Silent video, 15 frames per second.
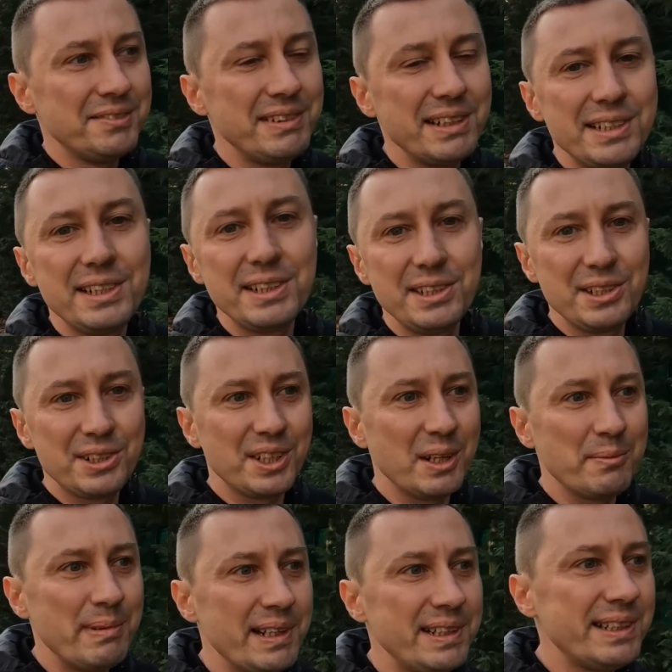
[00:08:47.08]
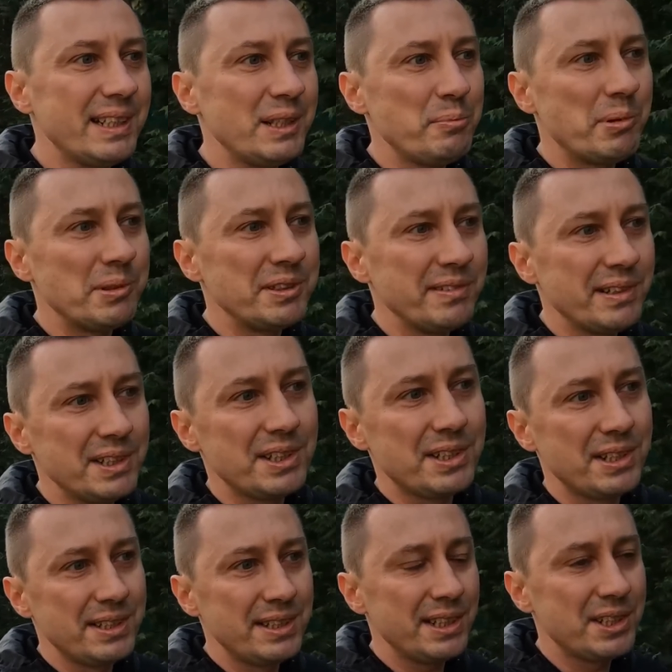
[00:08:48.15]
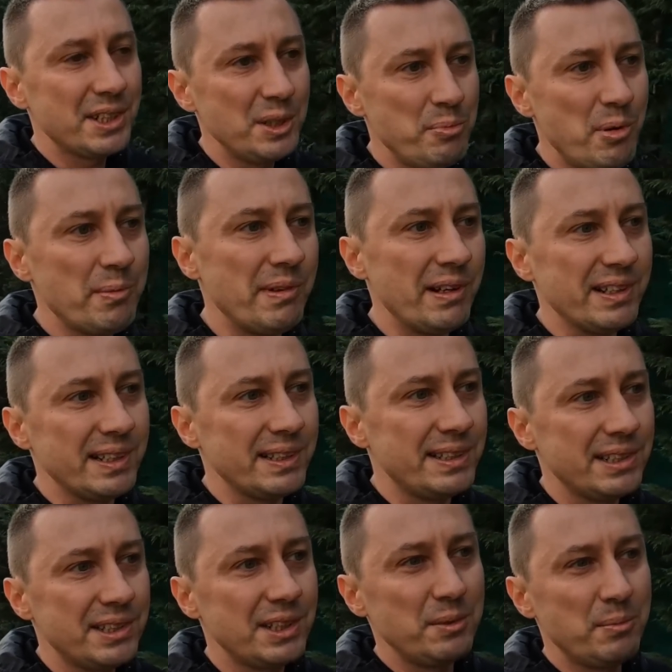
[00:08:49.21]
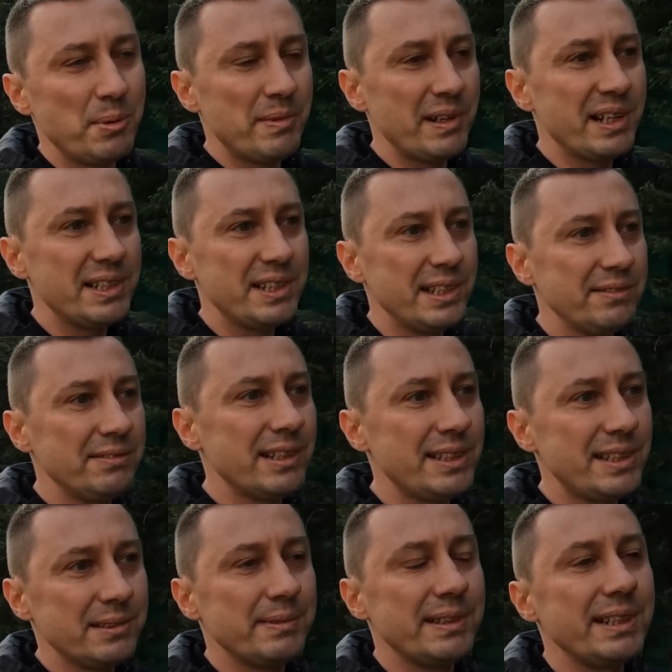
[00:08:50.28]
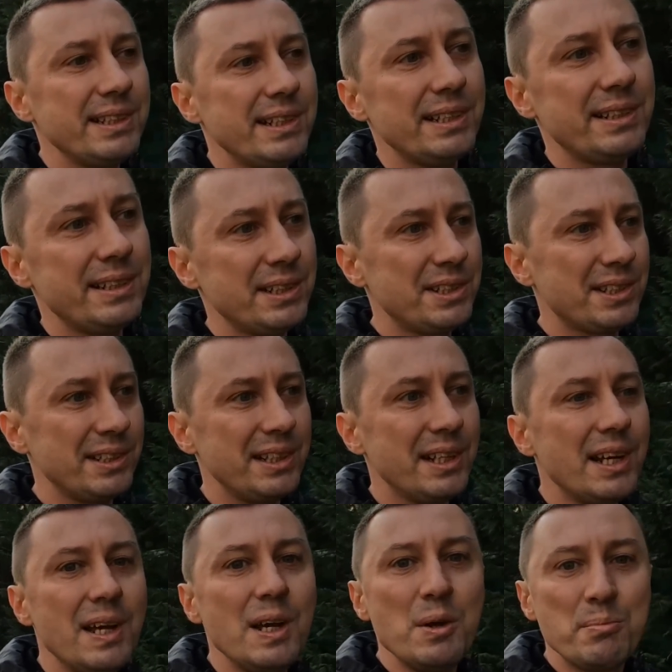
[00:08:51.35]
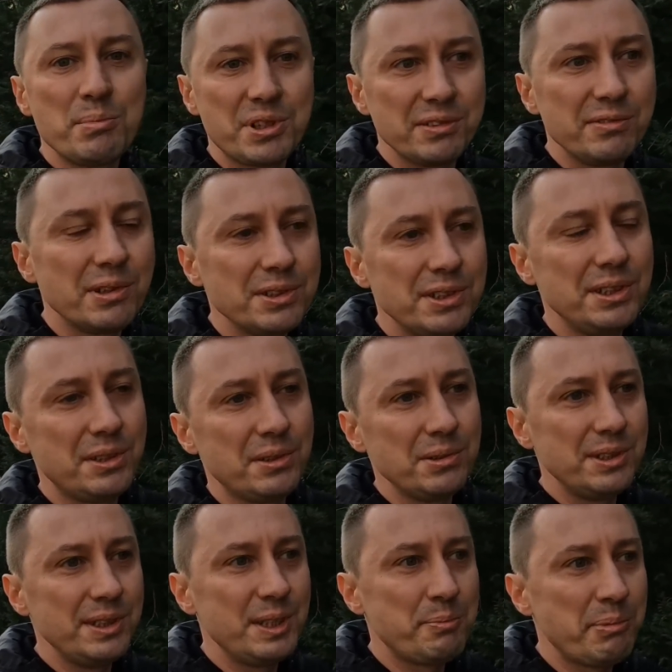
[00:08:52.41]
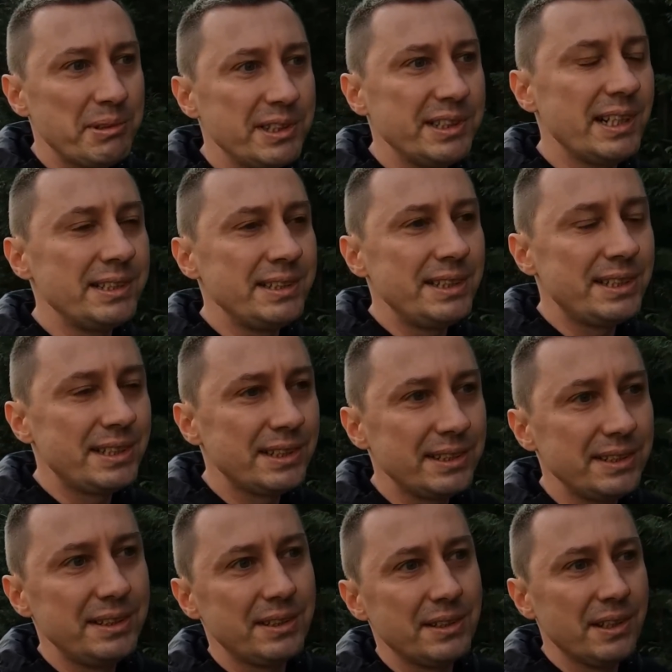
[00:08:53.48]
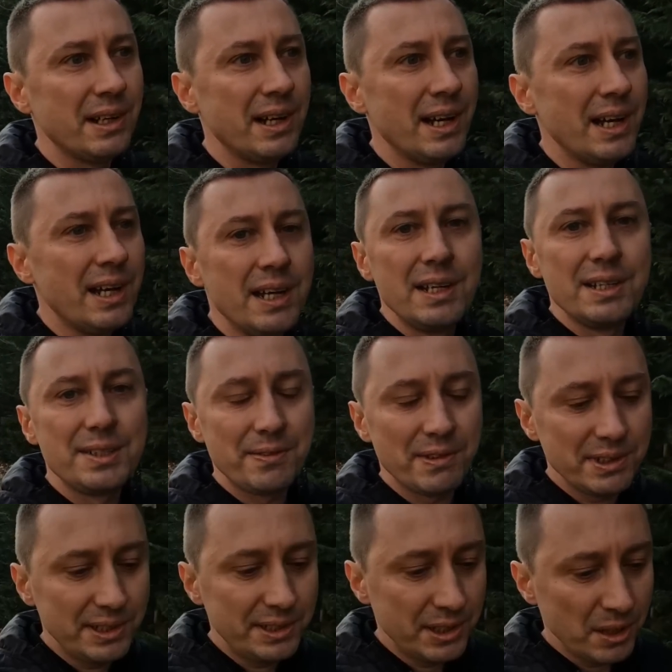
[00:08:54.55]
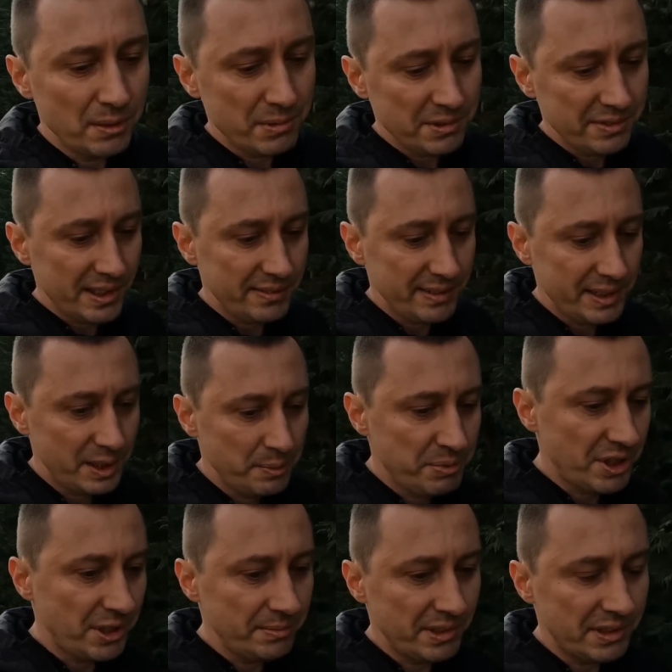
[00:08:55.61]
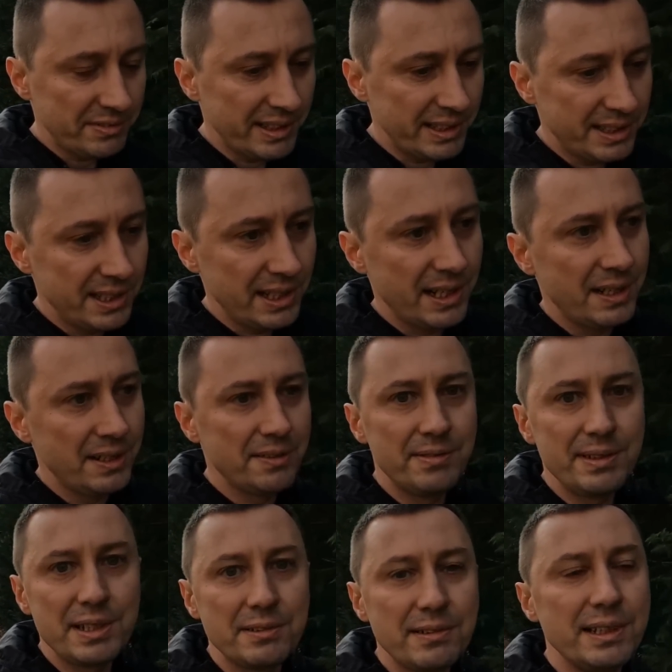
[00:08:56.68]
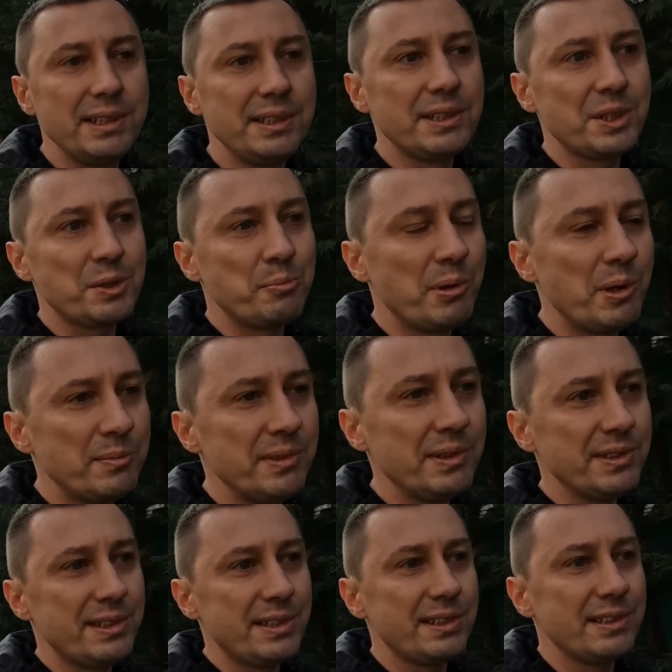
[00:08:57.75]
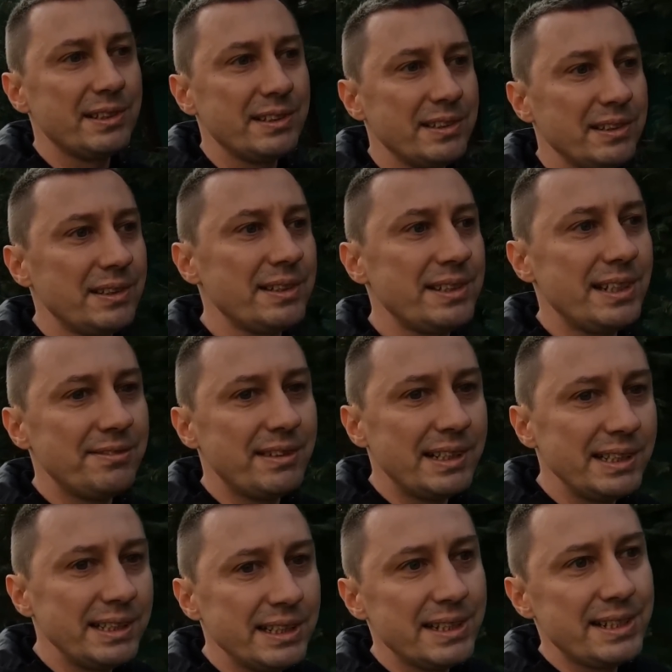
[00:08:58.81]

więcej niż na medal, ponieważ zaczęli pomagać. Zaczęli pomagać na własną rękę, zaczęli przywozić ludzi spod granicy do swoich domów, nawet ich przyjmować. Wysyłali też pomoc, y, rozdawali